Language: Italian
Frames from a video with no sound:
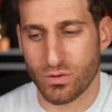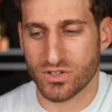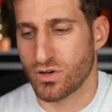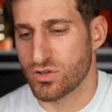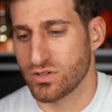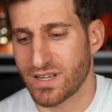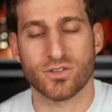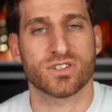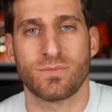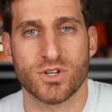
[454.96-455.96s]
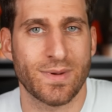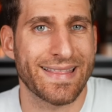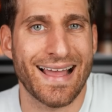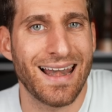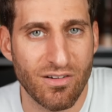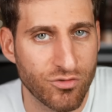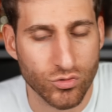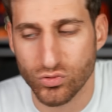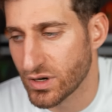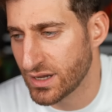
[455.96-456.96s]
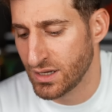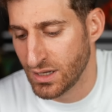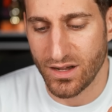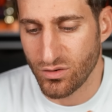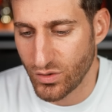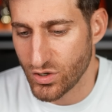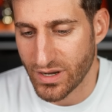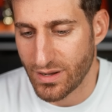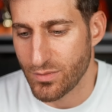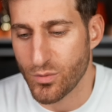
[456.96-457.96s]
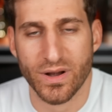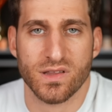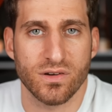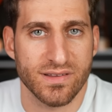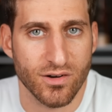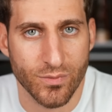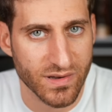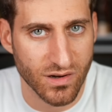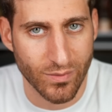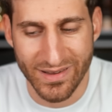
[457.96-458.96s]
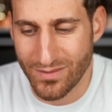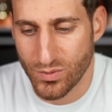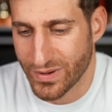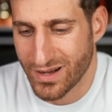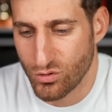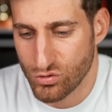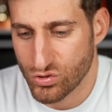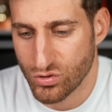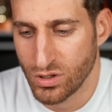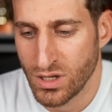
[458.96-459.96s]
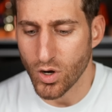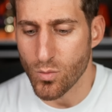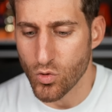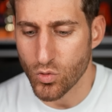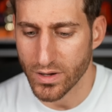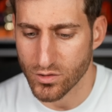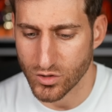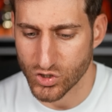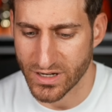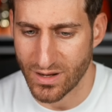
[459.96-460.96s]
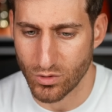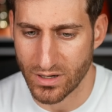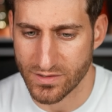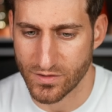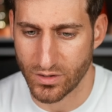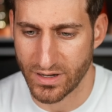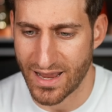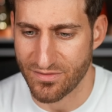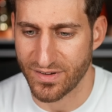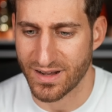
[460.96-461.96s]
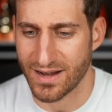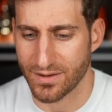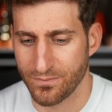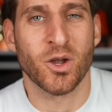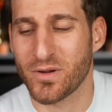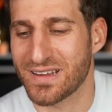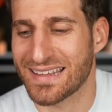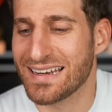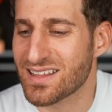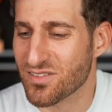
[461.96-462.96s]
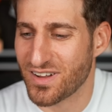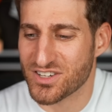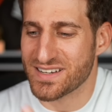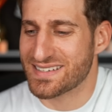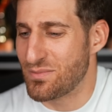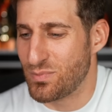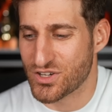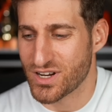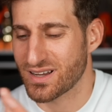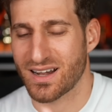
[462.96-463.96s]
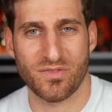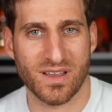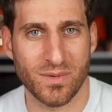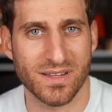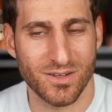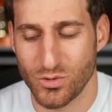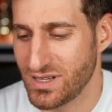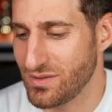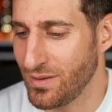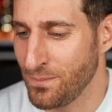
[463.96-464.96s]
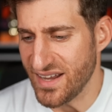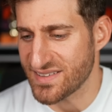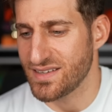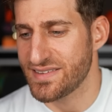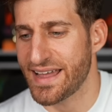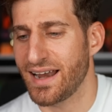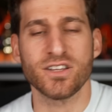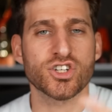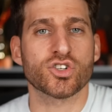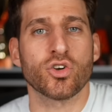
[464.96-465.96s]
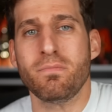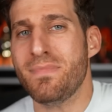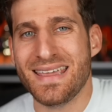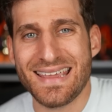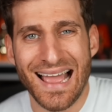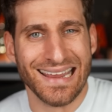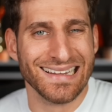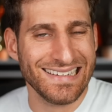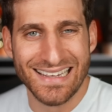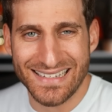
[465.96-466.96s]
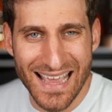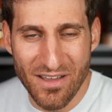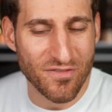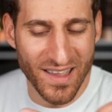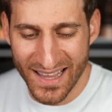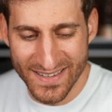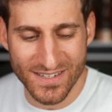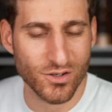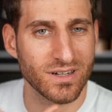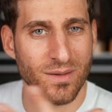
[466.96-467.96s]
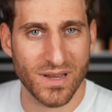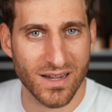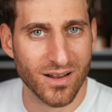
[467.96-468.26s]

questo risultato semplicemente alla fortuna e non voglio che le mie operazioni siano prese come esempio perché non lo sono. Comunque, non so, cerchiamo un'azione dai Ferrari. Come vedete l'interfaccia è semplice, graficamente intuitiva, essenziale, ci sono migliaia di ETF, azioni e piani